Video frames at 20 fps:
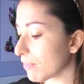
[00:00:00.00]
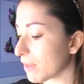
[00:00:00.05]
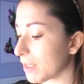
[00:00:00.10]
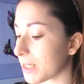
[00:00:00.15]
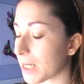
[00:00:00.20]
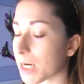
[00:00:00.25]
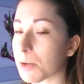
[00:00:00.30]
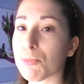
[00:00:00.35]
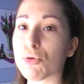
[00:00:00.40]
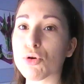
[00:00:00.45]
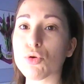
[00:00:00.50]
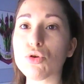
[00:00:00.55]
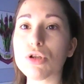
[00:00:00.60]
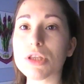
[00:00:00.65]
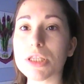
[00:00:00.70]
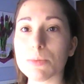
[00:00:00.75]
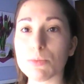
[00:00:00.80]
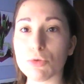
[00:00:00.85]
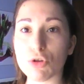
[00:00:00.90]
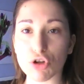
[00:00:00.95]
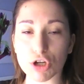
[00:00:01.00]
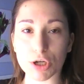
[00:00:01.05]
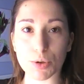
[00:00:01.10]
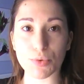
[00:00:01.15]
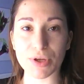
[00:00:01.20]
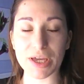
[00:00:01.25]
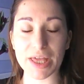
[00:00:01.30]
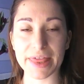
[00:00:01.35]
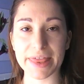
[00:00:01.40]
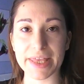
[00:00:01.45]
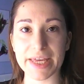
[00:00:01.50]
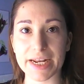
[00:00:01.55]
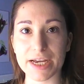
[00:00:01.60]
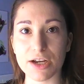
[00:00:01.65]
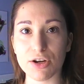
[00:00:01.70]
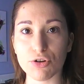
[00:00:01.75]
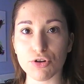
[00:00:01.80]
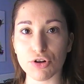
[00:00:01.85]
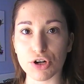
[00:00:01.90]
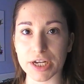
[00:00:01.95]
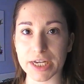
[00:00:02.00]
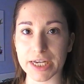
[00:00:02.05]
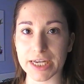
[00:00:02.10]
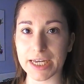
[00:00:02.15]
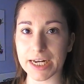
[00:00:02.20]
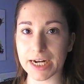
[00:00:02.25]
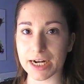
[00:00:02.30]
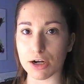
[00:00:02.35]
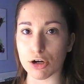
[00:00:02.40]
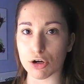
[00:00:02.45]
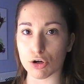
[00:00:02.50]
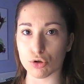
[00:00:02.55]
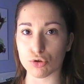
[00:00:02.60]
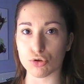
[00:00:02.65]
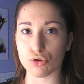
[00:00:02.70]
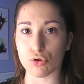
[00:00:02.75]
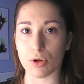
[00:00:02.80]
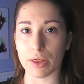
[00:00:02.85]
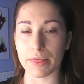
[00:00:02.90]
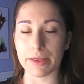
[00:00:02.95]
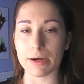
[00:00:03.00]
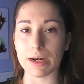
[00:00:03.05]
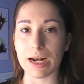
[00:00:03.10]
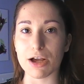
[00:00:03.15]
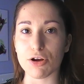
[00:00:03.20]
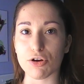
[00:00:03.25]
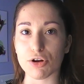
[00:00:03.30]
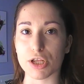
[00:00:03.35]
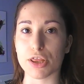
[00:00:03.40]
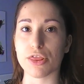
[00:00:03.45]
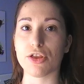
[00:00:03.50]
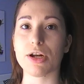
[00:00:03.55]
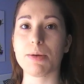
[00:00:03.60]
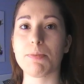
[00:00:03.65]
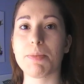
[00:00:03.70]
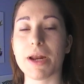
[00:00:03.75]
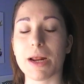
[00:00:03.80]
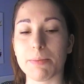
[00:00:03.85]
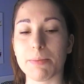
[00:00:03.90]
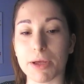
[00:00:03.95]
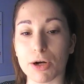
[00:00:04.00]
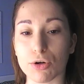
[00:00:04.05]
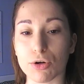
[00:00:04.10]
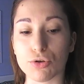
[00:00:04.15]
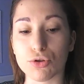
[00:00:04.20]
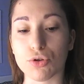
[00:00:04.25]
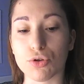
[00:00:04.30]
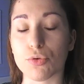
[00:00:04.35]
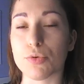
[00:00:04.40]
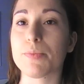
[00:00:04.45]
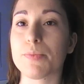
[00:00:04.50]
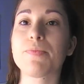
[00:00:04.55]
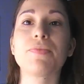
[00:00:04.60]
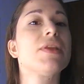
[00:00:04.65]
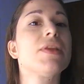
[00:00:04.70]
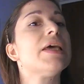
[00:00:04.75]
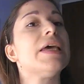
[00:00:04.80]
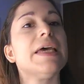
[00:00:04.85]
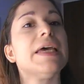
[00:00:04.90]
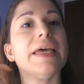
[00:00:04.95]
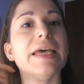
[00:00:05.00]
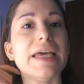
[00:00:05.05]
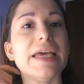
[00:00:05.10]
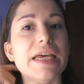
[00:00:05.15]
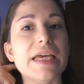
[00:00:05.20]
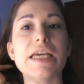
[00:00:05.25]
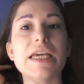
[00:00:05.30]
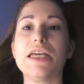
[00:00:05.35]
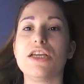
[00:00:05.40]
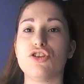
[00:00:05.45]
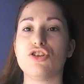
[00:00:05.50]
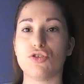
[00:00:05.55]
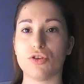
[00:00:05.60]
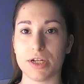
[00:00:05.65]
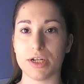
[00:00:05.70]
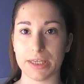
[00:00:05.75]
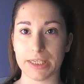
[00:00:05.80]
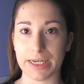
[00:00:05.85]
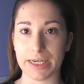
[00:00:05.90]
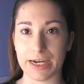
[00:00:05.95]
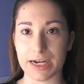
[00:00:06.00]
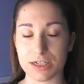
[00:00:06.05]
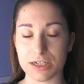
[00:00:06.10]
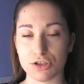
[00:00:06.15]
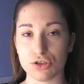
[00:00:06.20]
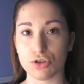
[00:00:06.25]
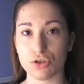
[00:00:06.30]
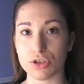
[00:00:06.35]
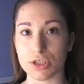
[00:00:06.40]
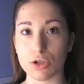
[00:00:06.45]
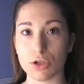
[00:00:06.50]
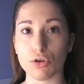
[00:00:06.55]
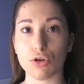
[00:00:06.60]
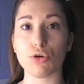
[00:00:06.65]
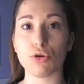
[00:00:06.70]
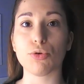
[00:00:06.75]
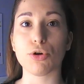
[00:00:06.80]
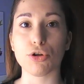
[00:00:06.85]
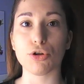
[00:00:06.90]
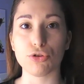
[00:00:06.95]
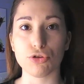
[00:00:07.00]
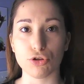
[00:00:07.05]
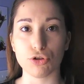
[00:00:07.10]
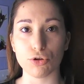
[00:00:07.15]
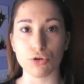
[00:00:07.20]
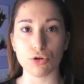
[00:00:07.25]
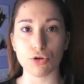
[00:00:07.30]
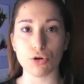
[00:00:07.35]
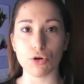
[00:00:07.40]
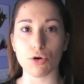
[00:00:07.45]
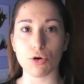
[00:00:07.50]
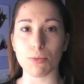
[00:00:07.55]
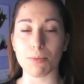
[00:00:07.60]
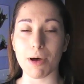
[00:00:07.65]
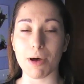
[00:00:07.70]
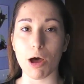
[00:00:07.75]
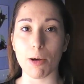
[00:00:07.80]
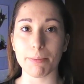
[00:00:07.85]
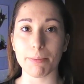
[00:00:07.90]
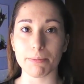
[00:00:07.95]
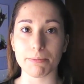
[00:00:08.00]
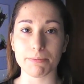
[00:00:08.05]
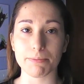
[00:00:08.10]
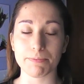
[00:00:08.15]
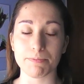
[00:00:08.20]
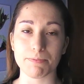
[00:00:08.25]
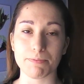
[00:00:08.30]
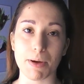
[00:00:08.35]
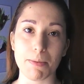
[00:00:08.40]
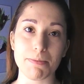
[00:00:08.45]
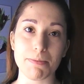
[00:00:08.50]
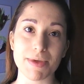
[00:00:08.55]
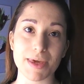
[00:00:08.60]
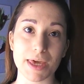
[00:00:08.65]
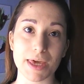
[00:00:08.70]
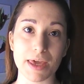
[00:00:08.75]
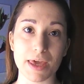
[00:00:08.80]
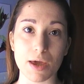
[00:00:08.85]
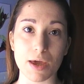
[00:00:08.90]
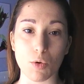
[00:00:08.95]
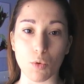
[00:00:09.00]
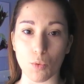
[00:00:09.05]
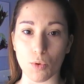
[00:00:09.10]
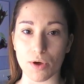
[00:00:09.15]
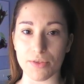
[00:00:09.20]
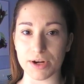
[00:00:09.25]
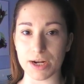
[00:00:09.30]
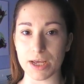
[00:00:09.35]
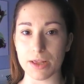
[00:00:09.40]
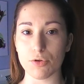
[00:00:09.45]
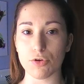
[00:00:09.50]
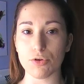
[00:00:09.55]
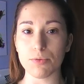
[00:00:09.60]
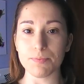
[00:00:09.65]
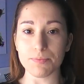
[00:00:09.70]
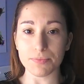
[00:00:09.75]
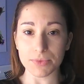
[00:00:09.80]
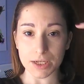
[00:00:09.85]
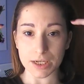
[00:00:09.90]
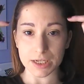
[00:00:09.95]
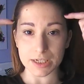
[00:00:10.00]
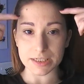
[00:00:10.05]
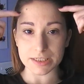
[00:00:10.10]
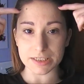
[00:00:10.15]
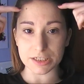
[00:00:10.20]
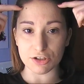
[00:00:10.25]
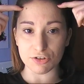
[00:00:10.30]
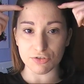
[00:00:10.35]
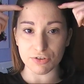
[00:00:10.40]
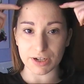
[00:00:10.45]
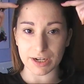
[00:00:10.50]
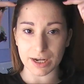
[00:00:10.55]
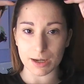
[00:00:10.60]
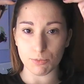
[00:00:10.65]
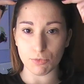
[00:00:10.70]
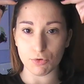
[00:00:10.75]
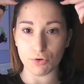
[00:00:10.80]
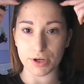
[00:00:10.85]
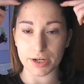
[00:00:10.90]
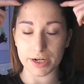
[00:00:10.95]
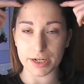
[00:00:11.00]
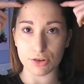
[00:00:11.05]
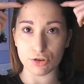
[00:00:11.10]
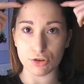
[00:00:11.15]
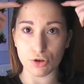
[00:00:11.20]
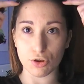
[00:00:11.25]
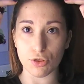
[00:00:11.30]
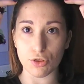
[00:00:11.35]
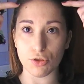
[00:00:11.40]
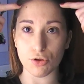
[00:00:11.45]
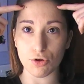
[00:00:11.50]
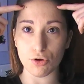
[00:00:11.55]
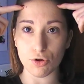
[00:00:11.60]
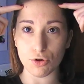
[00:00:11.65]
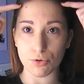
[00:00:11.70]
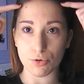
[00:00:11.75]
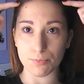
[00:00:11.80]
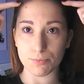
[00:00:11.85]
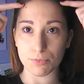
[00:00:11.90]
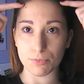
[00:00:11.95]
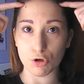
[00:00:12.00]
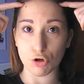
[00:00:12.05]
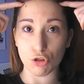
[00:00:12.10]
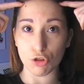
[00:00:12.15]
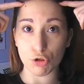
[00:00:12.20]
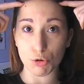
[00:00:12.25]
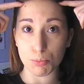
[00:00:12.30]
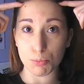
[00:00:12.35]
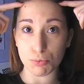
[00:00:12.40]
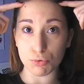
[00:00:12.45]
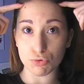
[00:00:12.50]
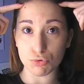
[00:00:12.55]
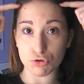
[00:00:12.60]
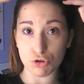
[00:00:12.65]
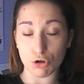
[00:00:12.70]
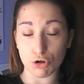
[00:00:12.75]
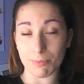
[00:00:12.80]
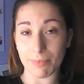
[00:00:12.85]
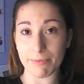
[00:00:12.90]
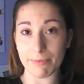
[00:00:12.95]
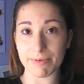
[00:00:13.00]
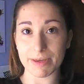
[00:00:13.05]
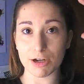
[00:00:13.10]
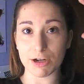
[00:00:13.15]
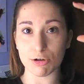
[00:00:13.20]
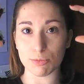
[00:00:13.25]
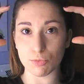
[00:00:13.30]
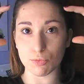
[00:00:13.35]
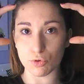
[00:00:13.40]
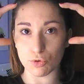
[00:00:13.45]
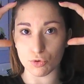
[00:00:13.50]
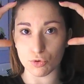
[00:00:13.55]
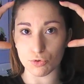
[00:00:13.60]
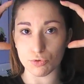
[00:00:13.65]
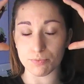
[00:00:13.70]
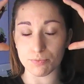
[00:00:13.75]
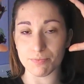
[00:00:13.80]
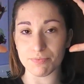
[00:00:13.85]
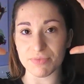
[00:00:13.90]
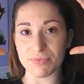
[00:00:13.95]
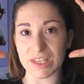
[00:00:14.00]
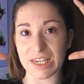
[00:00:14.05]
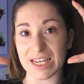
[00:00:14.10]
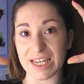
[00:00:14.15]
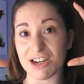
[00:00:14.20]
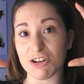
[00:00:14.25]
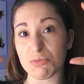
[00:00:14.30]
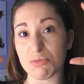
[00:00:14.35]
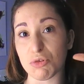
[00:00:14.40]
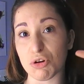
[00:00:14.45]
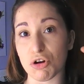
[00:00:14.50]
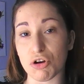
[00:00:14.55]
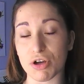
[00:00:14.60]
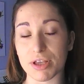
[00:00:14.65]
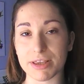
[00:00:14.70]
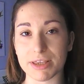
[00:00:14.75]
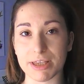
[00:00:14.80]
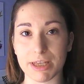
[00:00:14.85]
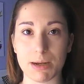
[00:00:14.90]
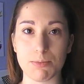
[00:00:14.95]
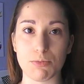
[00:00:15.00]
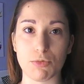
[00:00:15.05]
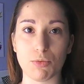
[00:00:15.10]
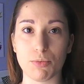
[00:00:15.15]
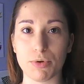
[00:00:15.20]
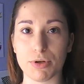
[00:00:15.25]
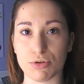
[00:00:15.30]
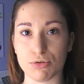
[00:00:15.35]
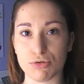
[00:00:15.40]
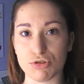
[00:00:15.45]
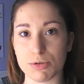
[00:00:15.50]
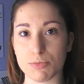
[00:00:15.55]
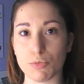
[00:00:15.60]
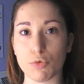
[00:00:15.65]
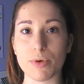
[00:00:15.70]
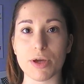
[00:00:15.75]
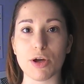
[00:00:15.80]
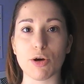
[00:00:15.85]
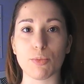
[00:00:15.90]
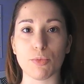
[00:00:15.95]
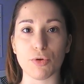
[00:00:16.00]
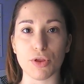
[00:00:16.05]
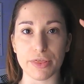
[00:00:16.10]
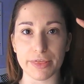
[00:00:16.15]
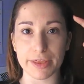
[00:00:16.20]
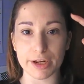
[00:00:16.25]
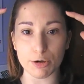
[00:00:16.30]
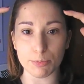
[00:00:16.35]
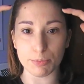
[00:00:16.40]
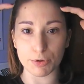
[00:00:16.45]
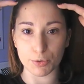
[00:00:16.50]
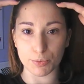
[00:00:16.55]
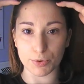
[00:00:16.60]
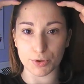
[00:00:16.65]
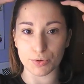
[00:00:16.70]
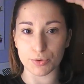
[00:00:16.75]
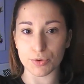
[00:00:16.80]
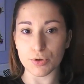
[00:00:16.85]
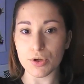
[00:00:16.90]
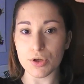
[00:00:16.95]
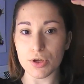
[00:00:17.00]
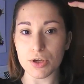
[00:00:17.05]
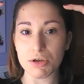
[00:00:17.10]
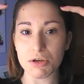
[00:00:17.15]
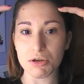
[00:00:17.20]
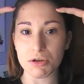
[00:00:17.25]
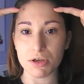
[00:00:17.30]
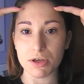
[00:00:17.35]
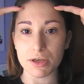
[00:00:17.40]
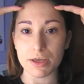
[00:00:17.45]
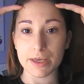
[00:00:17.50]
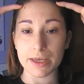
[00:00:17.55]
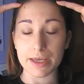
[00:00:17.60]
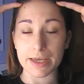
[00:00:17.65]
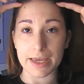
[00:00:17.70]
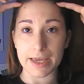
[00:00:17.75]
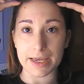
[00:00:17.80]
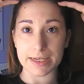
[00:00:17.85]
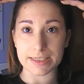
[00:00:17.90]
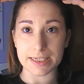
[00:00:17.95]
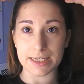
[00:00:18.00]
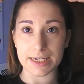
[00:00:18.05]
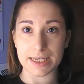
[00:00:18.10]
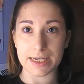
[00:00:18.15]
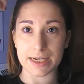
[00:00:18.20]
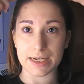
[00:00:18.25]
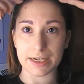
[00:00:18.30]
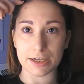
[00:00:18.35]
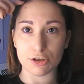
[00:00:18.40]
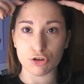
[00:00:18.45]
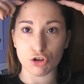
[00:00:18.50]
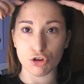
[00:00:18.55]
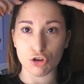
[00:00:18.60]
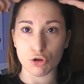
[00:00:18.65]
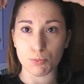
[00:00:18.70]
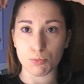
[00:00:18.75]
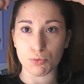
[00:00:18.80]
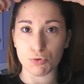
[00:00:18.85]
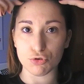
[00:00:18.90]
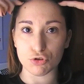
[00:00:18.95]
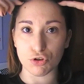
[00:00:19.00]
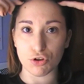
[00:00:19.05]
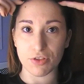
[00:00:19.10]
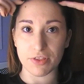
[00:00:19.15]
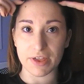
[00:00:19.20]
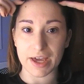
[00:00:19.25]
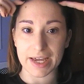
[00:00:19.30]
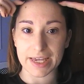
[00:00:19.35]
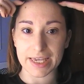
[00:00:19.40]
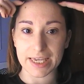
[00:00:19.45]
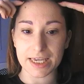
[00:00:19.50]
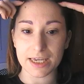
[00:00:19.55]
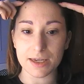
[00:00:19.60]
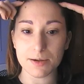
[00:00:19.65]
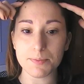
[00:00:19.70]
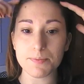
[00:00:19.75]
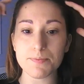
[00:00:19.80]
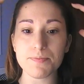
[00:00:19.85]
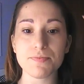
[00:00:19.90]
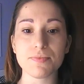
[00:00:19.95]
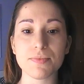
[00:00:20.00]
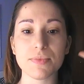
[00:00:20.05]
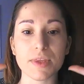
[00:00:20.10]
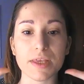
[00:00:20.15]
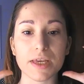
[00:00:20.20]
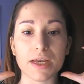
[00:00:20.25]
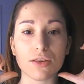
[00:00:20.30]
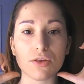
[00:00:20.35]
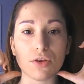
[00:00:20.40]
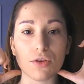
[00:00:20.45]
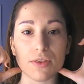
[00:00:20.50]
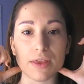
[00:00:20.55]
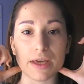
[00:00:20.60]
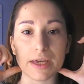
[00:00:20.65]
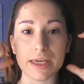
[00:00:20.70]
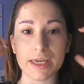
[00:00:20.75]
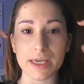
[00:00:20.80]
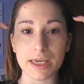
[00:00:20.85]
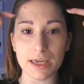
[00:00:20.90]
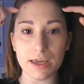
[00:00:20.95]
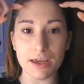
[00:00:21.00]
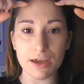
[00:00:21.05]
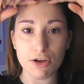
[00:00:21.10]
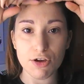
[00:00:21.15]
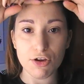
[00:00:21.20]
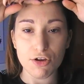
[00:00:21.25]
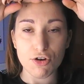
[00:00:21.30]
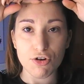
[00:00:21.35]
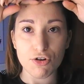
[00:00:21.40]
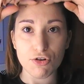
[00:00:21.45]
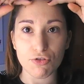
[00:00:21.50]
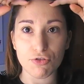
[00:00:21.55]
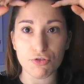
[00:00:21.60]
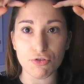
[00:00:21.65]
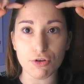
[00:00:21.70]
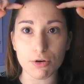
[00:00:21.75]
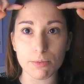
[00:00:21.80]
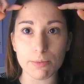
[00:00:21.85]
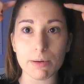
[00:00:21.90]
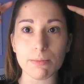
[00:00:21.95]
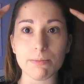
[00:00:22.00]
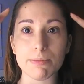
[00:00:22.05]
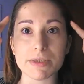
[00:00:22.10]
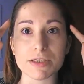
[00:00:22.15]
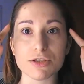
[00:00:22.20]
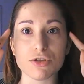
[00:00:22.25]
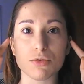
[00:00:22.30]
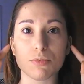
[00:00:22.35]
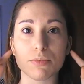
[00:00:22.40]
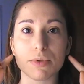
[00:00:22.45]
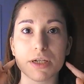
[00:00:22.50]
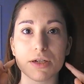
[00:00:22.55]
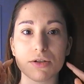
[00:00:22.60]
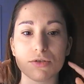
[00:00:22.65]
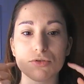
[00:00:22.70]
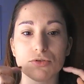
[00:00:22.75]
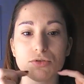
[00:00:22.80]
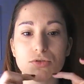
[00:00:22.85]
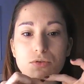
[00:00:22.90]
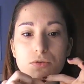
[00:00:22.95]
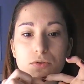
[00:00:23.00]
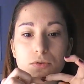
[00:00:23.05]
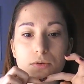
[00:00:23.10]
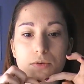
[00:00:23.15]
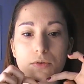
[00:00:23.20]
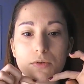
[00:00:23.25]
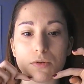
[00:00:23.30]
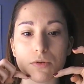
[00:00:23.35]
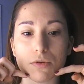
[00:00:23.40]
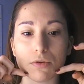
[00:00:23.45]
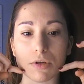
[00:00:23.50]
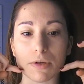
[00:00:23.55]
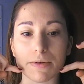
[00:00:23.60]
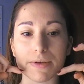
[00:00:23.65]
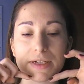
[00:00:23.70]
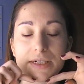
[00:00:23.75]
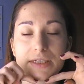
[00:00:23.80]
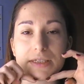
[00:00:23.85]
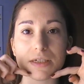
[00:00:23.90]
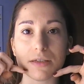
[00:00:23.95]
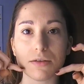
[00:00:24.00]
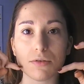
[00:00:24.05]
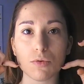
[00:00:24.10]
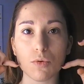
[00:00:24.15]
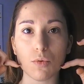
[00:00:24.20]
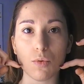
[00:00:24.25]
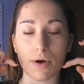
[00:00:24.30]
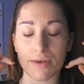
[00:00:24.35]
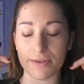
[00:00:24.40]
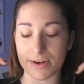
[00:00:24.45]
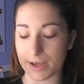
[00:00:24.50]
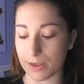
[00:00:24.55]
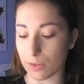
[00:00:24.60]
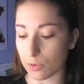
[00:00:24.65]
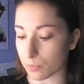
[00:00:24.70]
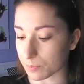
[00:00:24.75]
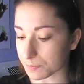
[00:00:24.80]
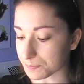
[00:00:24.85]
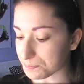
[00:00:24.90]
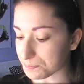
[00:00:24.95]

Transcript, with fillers: Y ahora por último lo que voy a hacer es corregir el rostro, hacer las correcciones para mi rostro. Yo en este caso tengo el rostro más, más bien cuadrado, si nos fijamos en estos dos, los dos puntos más bien como, diría como los extremos, bueno, no sé muy bien cómo decirlo, pero bueno, eh, serían estos dos puntos de aquí y estos de aquí, forman más o menos lo que viene siendo un cuadrado.